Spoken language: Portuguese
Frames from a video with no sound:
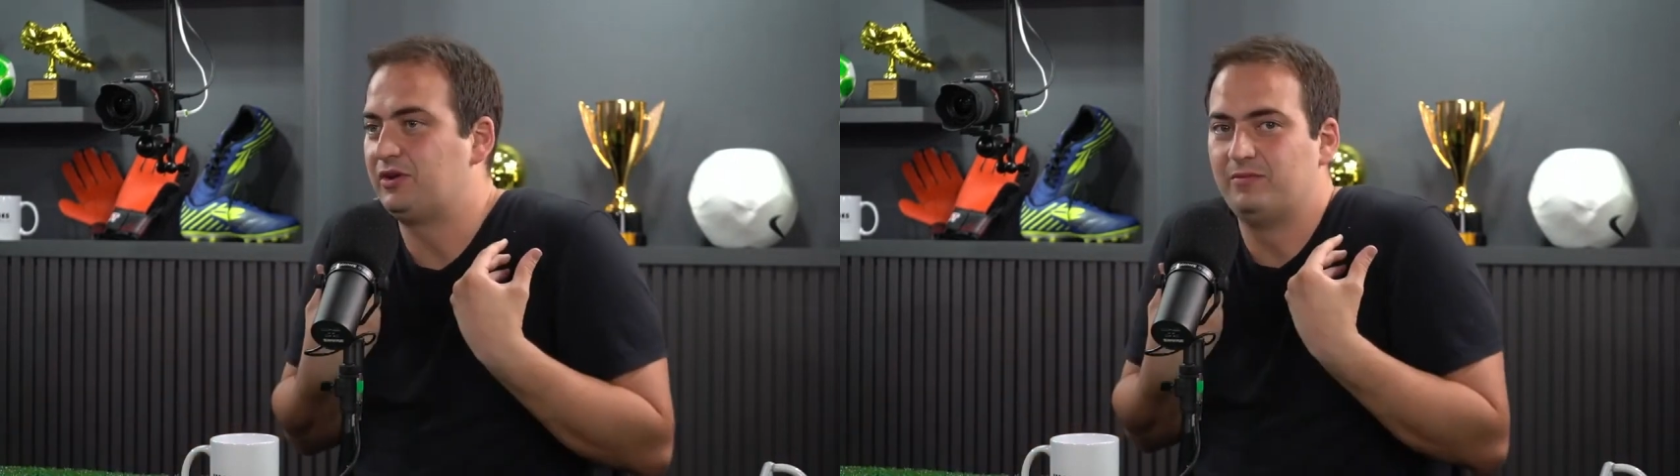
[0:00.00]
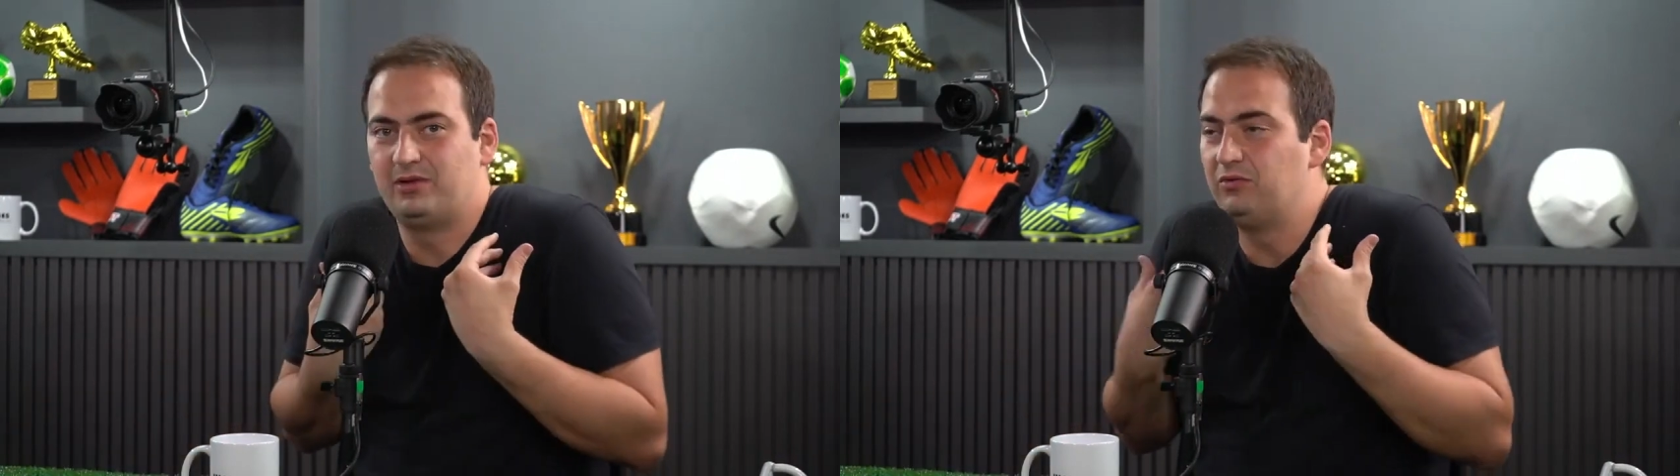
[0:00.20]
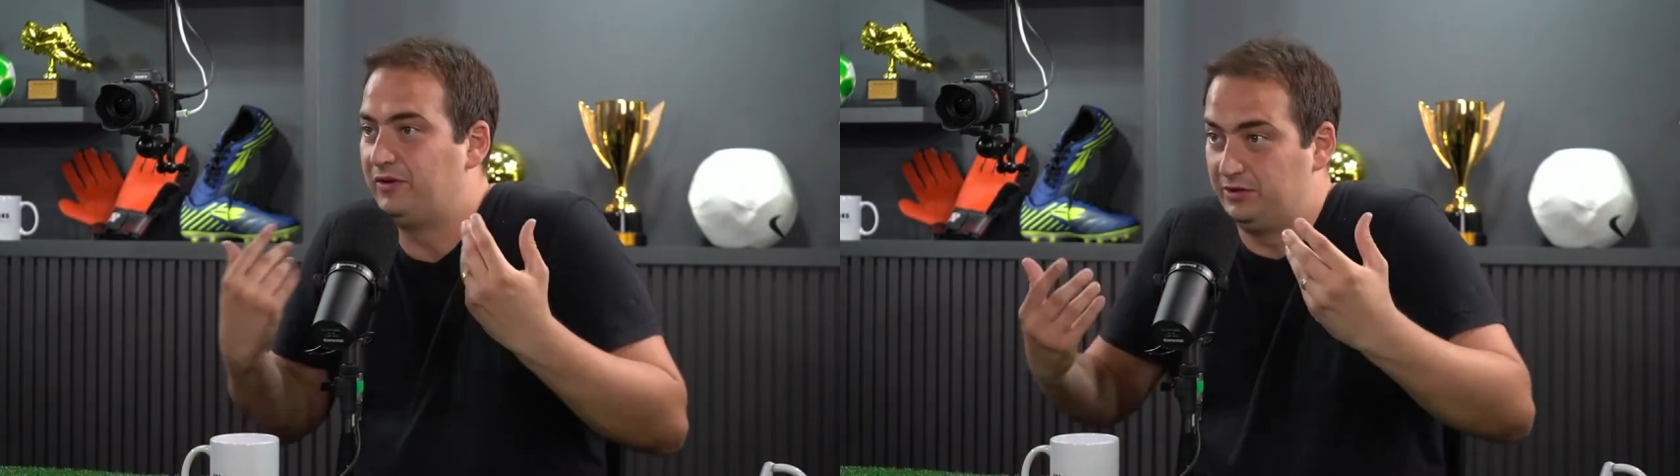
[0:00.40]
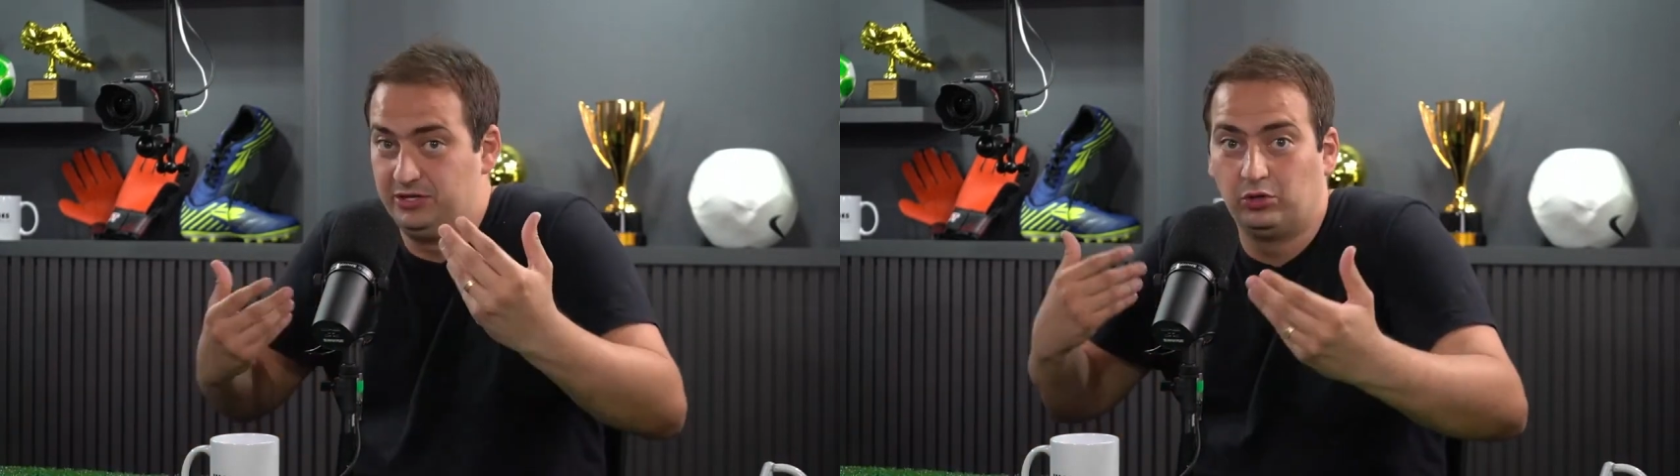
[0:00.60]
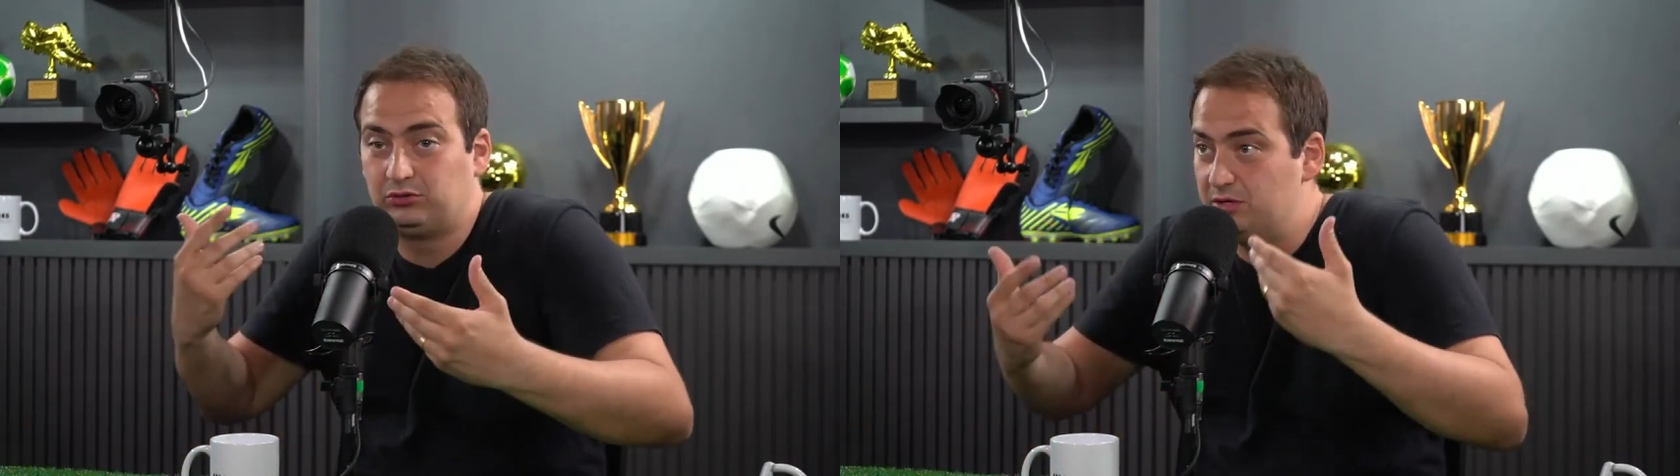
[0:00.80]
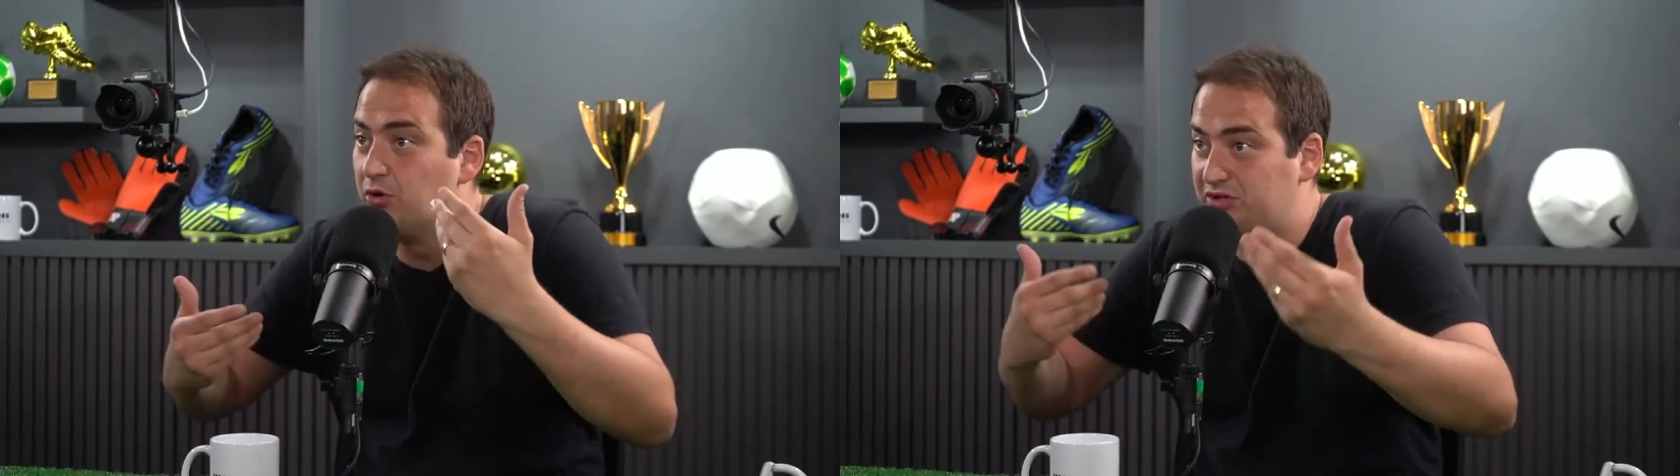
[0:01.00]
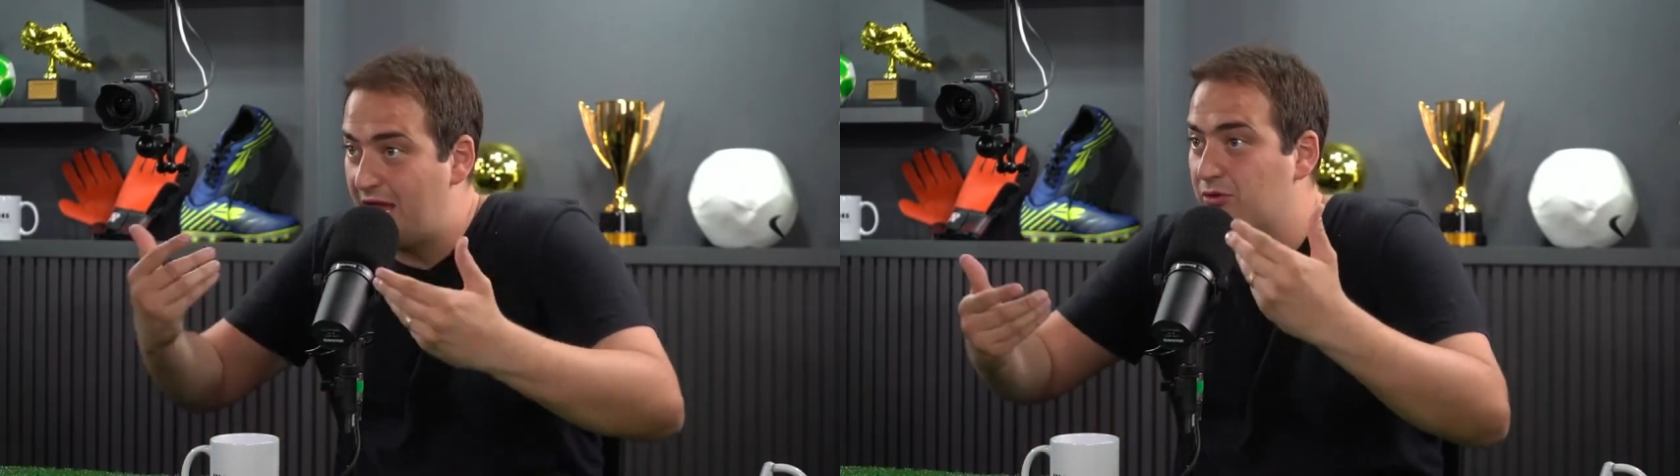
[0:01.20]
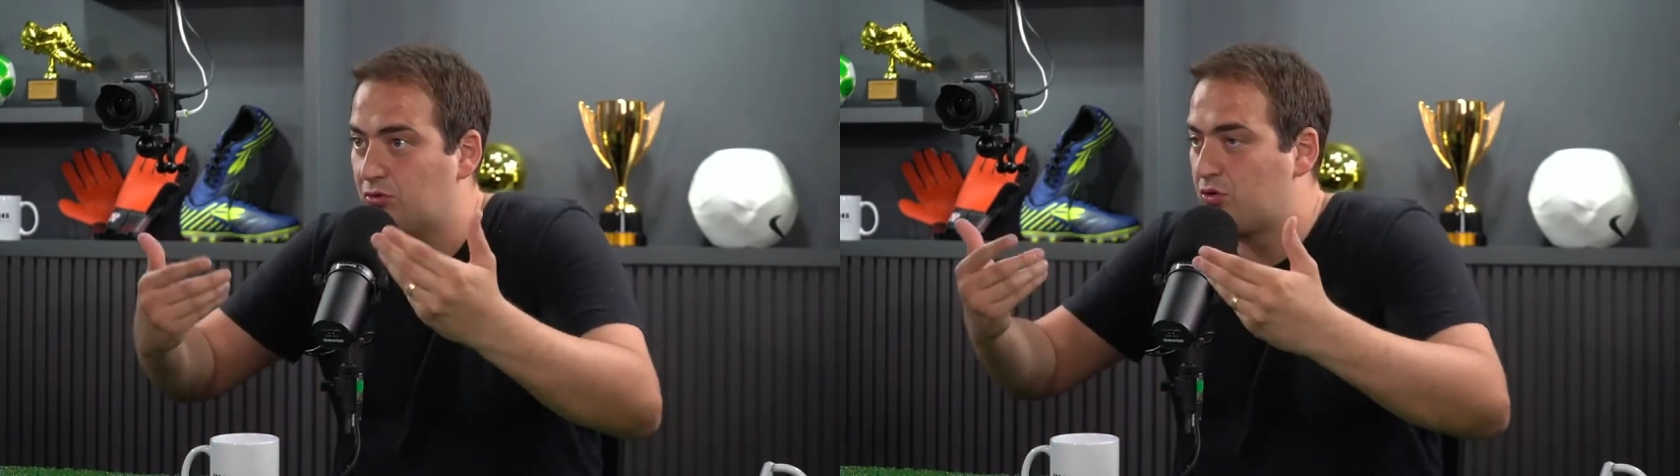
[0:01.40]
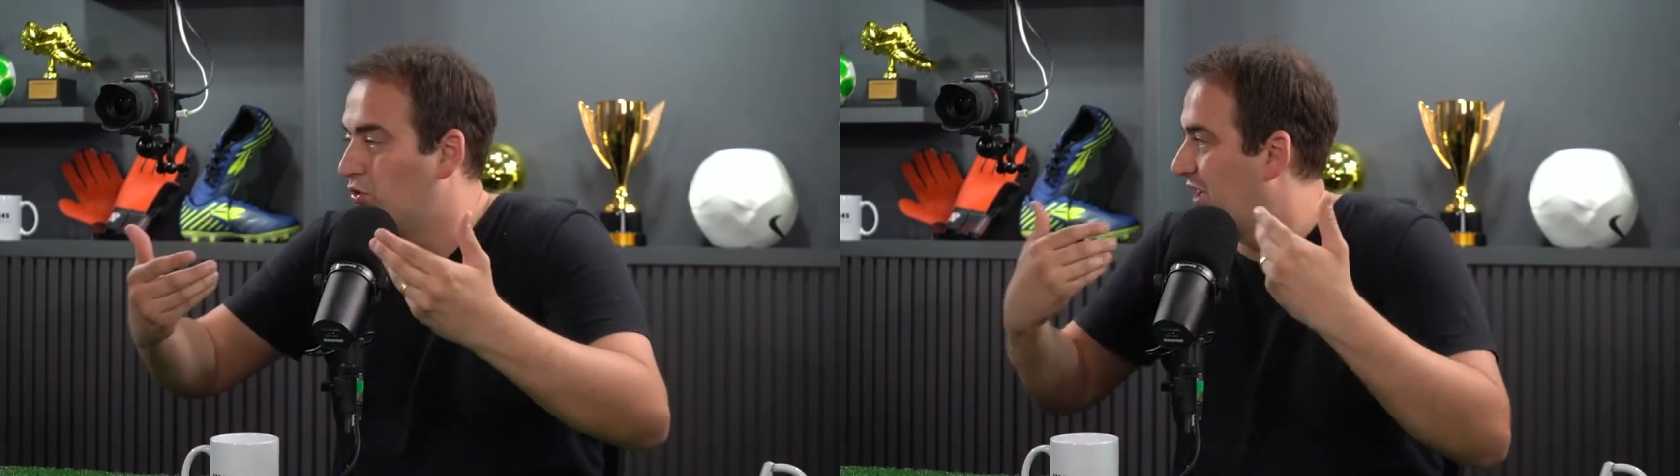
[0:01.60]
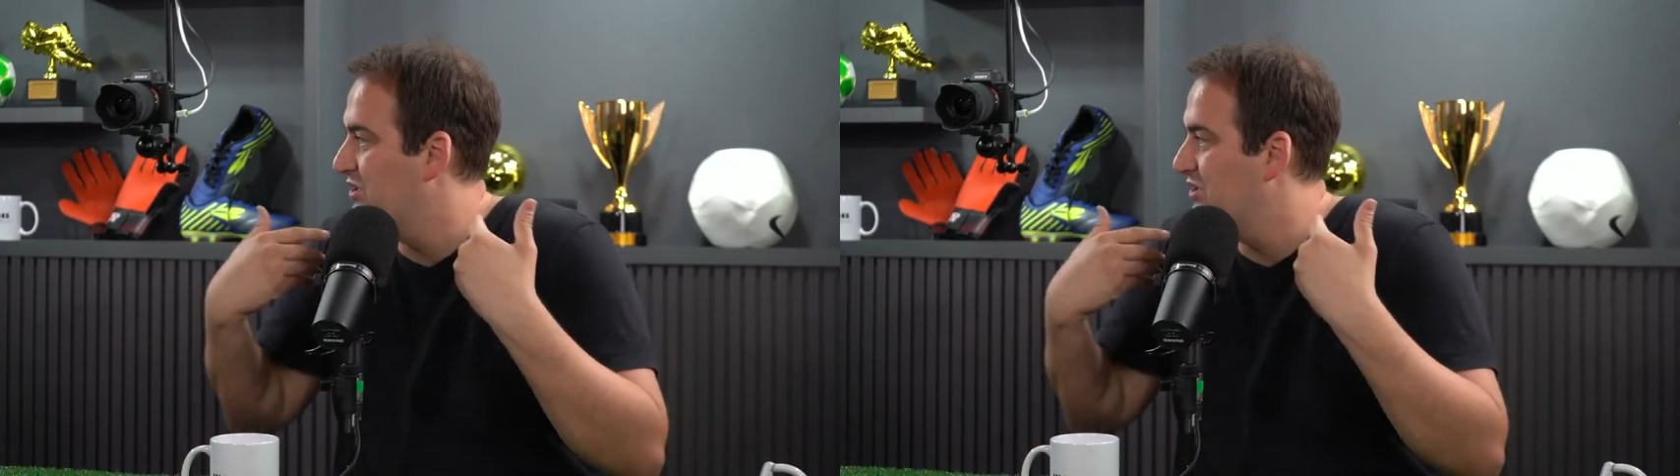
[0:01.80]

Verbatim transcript: então falando. E eu, e eu tento colocar